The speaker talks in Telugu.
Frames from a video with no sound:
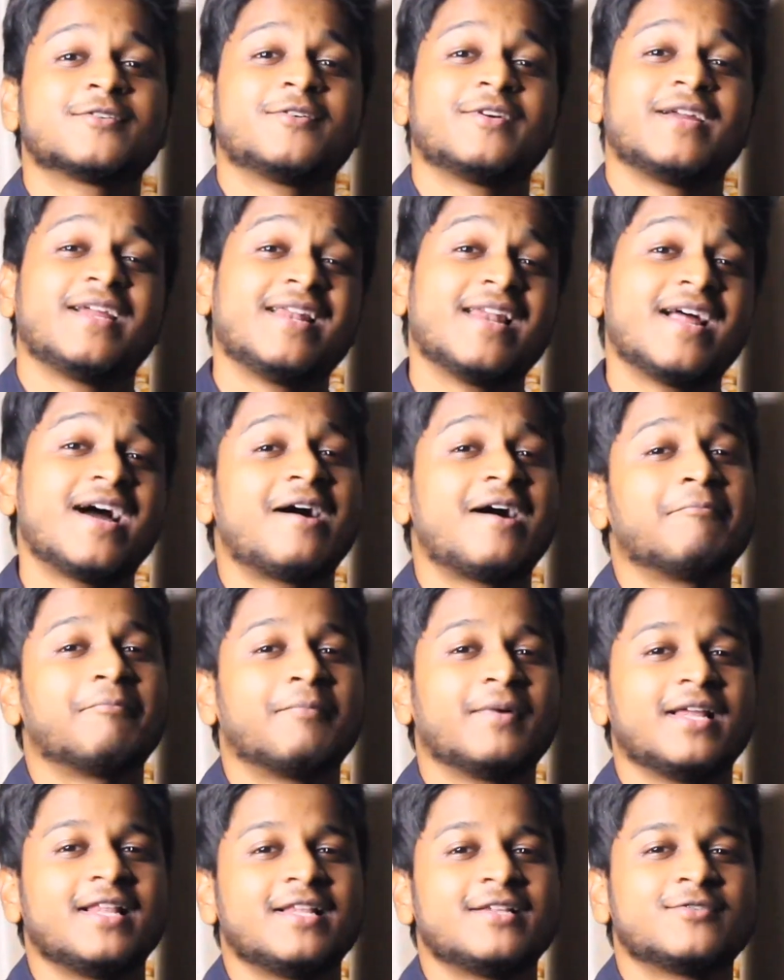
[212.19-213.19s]
సో ఇలా
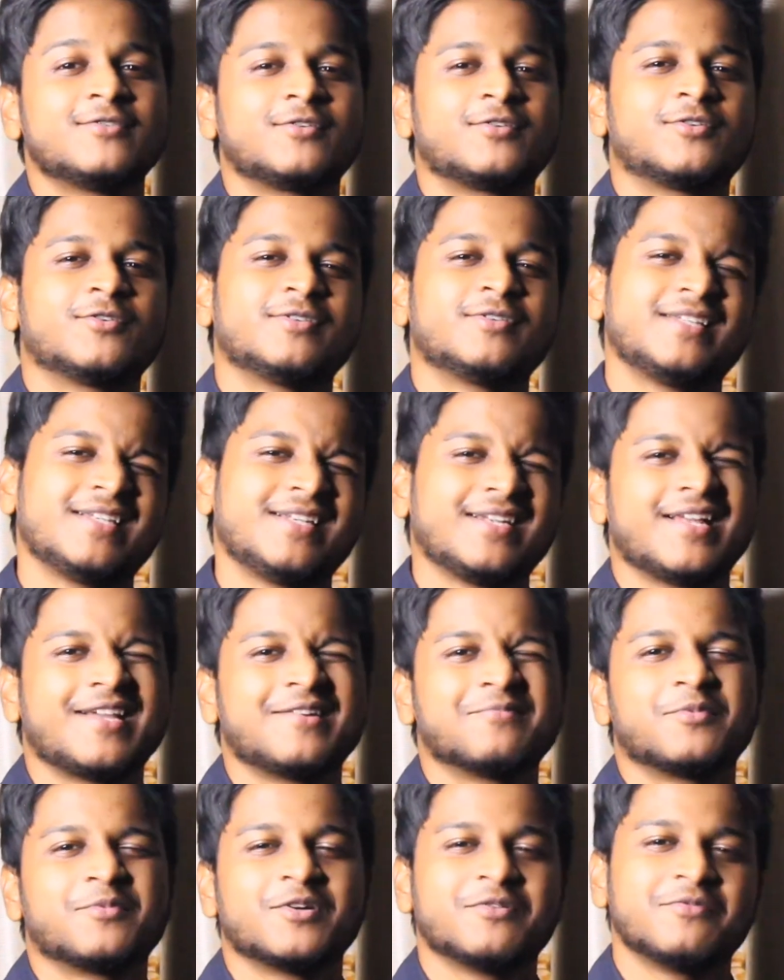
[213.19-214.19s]
అమ్మాయిల జుట్టు
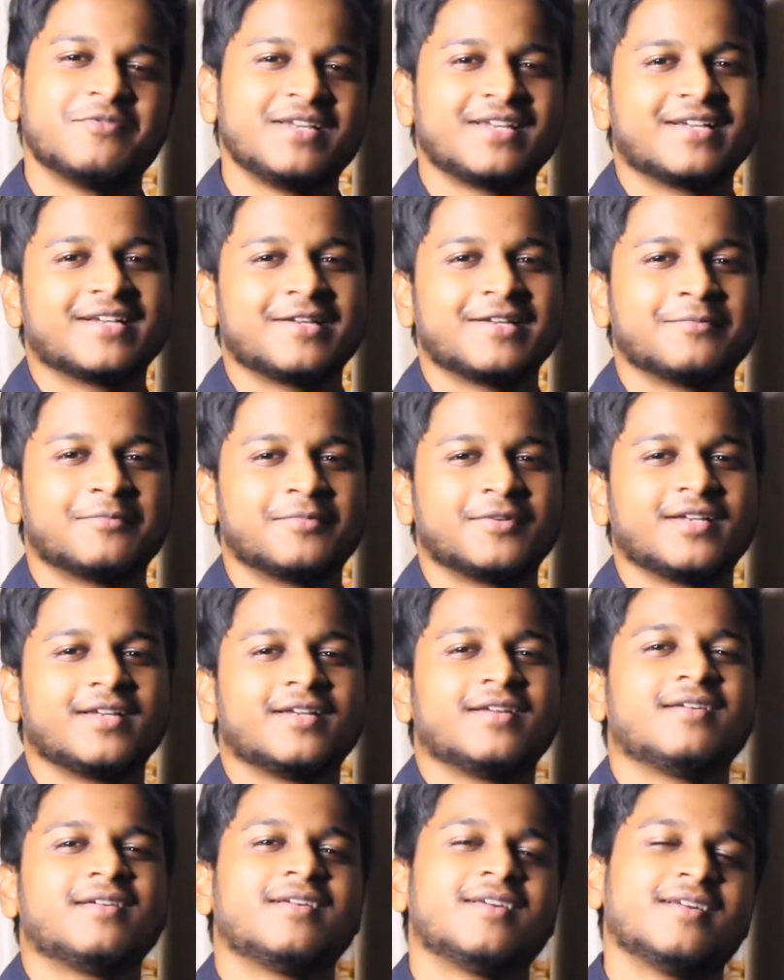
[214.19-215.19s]
థిన్ అయిపోయి వీక్
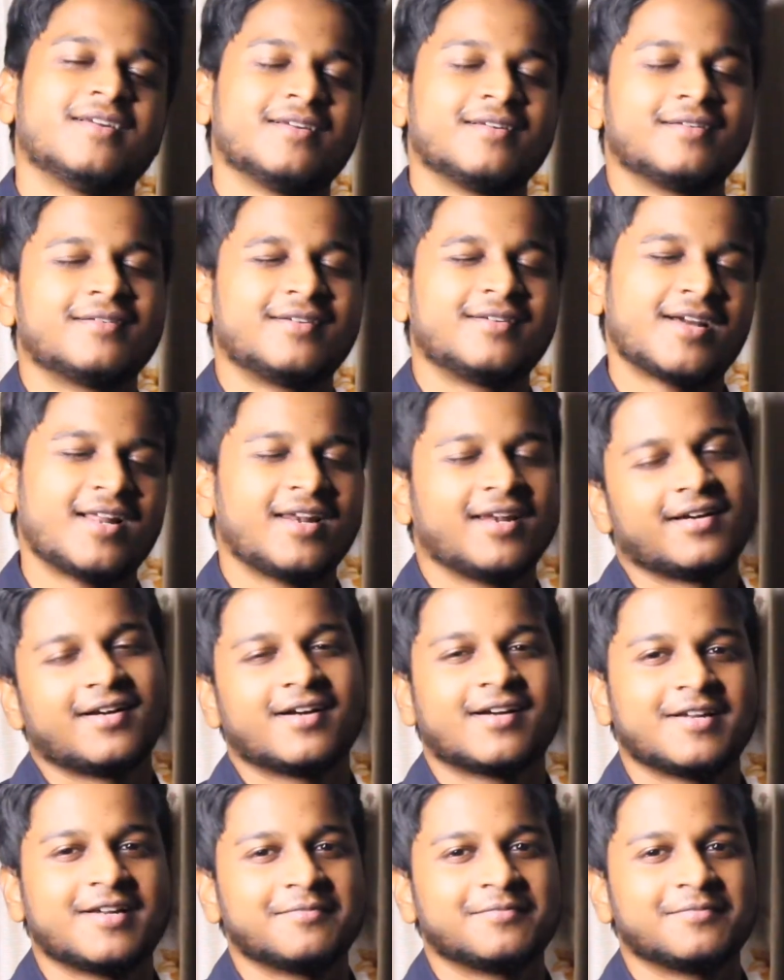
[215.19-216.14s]
అయిపోయి డల్గా